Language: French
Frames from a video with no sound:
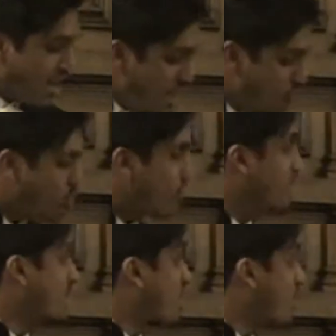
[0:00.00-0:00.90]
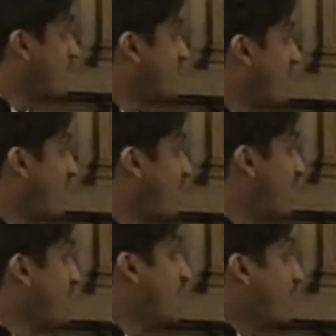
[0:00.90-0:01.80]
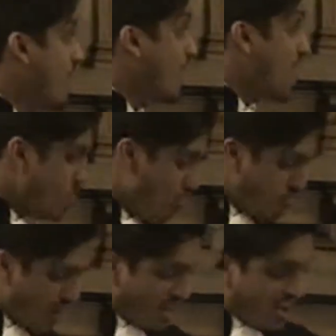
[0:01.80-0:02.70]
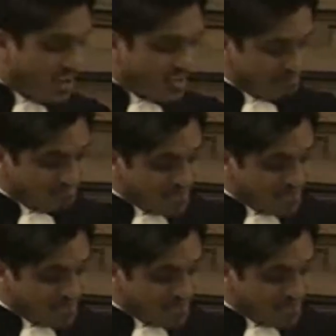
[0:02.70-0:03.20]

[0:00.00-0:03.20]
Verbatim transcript: Léon Gambetta, Raymond Poincaré